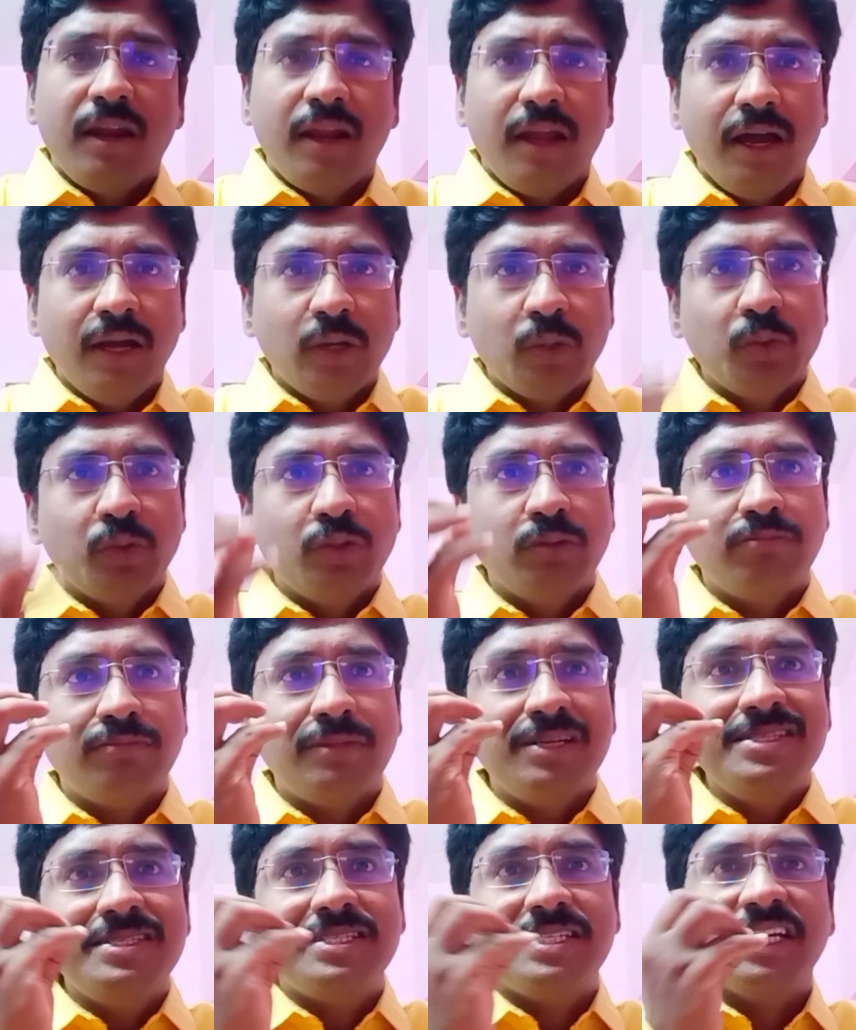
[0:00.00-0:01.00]
నాకు
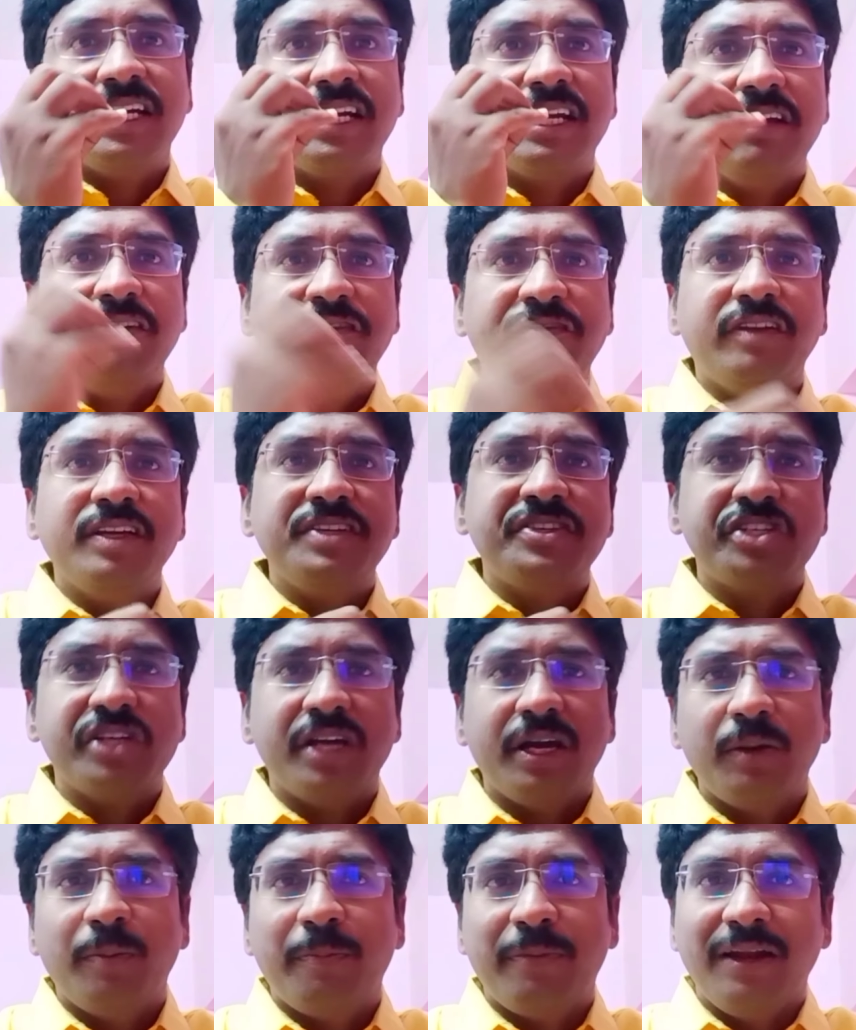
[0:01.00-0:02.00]
మంచి గిఫ్ట్
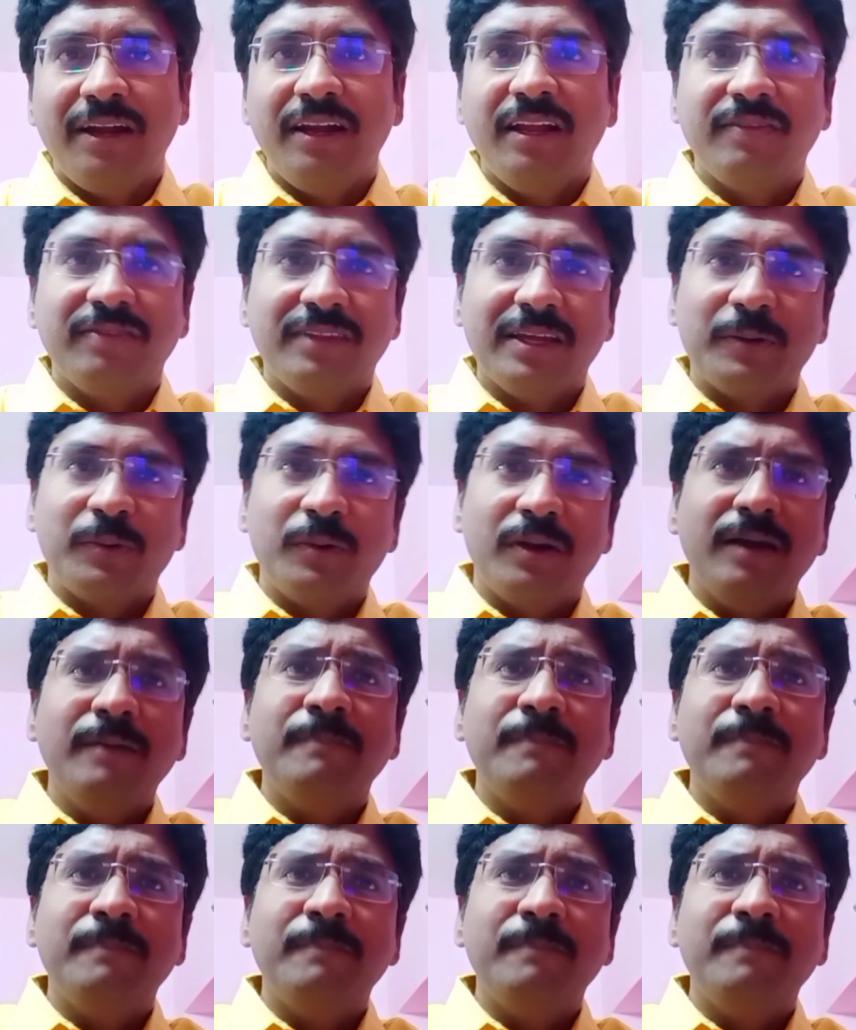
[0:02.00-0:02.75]
ఇచ్చారు పిల్లలంతా కూడా